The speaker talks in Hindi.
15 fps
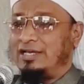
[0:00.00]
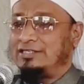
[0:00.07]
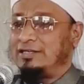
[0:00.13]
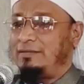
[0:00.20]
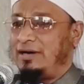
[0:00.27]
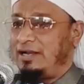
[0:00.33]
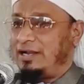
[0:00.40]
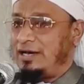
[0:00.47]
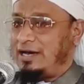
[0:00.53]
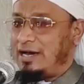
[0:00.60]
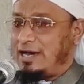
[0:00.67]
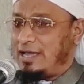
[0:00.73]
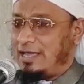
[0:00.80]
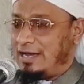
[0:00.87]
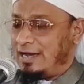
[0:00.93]
का ज़माना
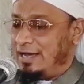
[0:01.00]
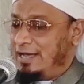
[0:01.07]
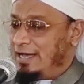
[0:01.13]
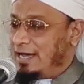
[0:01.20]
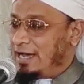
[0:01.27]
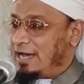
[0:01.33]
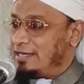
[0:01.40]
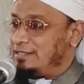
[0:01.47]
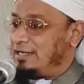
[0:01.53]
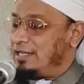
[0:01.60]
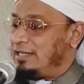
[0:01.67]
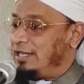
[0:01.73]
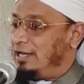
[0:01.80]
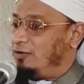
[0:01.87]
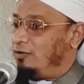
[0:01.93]
आया
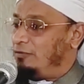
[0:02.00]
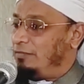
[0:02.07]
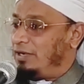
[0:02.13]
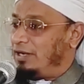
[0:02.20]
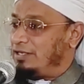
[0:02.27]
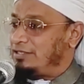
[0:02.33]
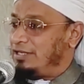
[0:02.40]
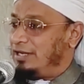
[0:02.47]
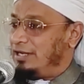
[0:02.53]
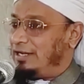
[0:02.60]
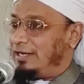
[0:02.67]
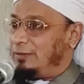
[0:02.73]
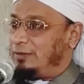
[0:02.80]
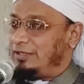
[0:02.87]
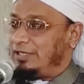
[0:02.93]
हज़रत उमर रज़ी
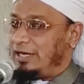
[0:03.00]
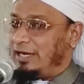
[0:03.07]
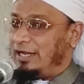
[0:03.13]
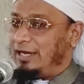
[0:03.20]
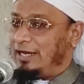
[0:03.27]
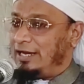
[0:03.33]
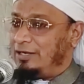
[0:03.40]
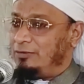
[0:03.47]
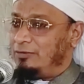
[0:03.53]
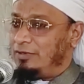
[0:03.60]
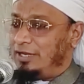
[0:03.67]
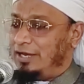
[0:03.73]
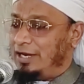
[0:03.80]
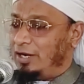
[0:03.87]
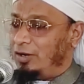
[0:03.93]
अल्लाह तु
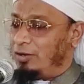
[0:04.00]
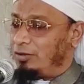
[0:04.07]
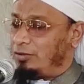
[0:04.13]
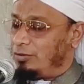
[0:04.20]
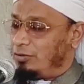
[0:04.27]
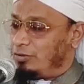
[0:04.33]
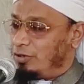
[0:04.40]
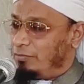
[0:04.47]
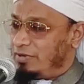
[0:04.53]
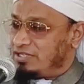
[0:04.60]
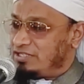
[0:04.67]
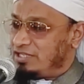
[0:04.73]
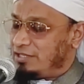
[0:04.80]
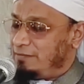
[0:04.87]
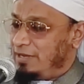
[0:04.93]
ने औरतों को
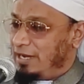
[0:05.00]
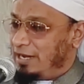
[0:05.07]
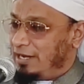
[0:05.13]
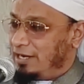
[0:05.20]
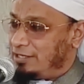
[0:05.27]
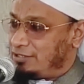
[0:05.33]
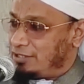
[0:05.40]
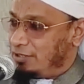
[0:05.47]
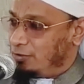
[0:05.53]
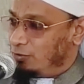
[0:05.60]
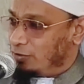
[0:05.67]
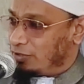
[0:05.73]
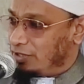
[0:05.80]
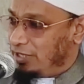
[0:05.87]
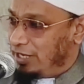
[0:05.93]
मस्जिद में आने से
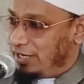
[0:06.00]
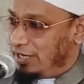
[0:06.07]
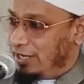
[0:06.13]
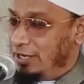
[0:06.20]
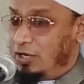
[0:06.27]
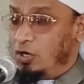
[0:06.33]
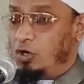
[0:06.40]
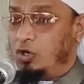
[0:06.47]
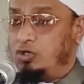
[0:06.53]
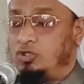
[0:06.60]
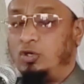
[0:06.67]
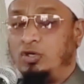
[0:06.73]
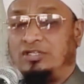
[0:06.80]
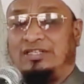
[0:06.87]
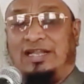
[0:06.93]
रोक दिया
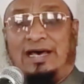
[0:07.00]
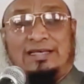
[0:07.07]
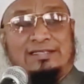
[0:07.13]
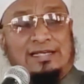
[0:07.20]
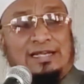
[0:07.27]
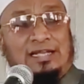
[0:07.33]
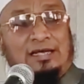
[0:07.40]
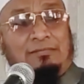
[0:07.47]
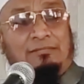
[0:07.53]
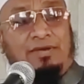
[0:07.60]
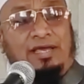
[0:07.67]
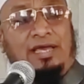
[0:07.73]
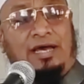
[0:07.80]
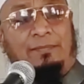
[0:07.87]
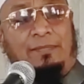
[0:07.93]
हुजूर वसल्लम
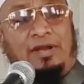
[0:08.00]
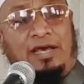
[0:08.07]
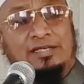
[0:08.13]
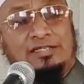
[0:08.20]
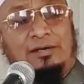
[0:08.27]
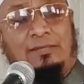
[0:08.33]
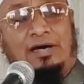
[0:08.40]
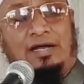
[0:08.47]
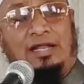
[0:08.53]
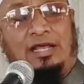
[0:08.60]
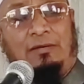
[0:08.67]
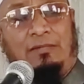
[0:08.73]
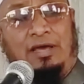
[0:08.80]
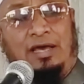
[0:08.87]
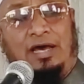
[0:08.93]
भी अपने
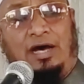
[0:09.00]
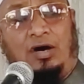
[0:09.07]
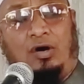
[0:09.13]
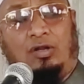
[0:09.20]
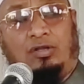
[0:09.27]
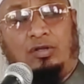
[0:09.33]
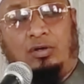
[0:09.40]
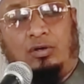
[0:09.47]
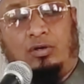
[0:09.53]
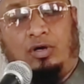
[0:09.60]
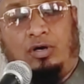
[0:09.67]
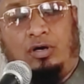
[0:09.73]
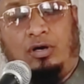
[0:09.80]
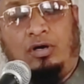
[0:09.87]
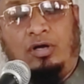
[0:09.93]
ज़माने में औरतों
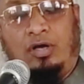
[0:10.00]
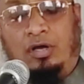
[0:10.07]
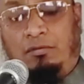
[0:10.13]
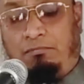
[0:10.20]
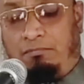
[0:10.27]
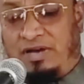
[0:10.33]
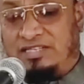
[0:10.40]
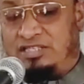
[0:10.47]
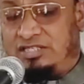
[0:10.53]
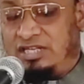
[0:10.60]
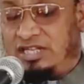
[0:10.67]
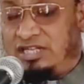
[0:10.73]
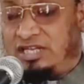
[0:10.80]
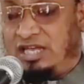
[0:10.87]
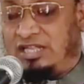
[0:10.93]
को
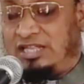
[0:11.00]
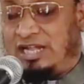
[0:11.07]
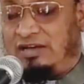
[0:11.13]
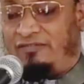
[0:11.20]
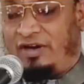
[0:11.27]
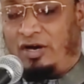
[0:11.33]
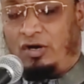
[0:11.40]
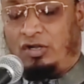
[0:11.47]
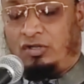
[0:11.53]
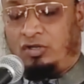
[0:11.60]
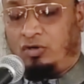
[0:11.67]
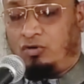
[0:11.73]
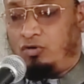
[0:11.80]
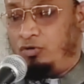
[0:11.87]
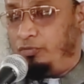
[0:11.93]
मस्जिद की तरफ
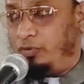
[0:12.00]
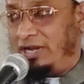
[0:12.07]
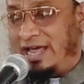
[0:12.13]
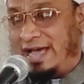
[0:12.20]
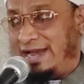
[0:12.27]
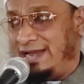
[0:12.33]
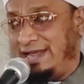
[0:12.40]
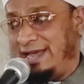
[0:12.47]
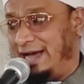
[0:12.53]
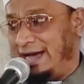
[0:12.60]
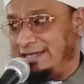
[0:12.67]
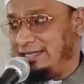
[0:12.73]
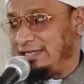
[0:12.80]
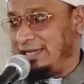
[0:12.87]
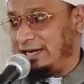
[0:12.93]
औरतों को बुलाई नहीं
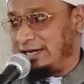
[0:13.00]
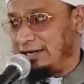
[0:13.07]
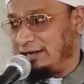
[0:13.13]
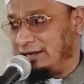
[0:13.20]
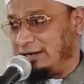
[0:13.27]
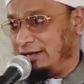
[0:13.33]
आज तक